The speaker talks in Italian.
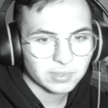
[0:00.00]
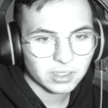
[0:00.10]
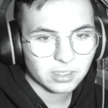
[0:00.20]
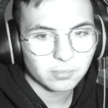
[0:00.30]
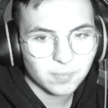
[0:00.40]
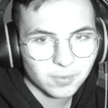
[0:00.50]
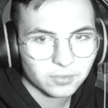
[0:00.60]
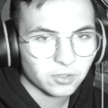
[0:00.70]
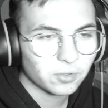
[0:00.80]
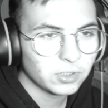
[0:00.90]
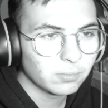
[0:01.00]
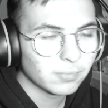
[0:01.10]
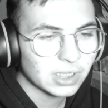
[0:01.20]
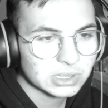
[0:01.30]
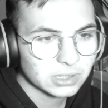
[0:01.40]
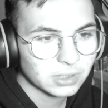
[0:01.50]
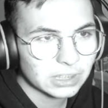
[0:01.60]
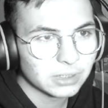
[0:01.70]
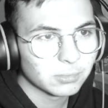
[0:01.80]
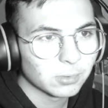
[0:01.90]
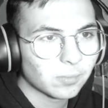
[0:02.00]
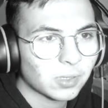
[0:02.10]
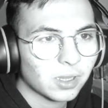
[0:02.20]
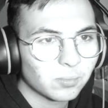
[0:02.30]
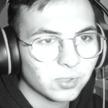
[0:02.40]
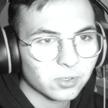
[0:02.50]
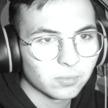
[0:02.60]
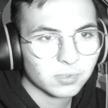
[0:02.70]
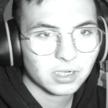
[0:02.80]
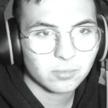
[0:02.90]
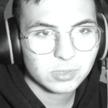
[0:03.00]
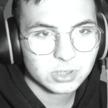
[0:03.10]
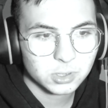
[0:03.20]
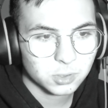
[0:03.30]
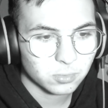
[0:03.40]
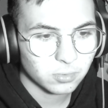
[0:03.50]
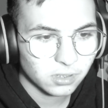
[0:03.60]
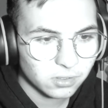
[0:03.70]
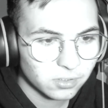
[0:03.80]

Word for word: che mi porta ogni mese mio papà per comprare la PlayStation 4.